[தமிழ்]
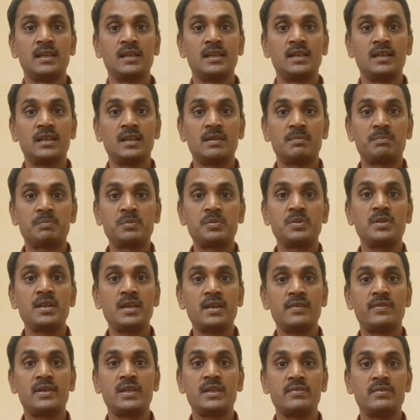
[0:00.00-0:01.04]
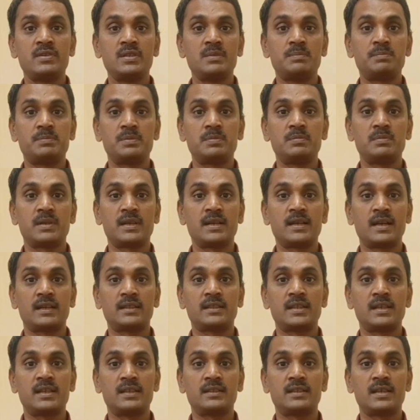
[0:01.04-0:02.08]
நீங்கள் புதிய வரி விதிப்பு முறையை
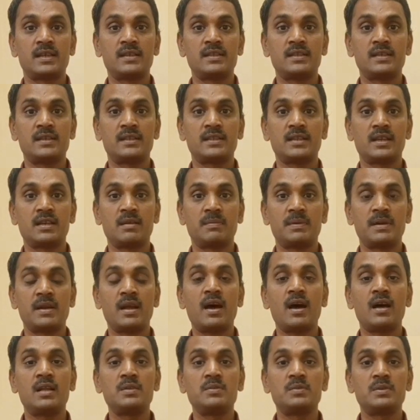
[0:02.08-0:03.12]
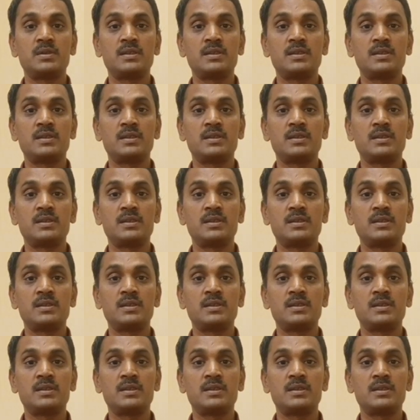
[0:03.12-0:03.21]
தேர்ந்தெடுத்தீங்க அப்படின்னா அது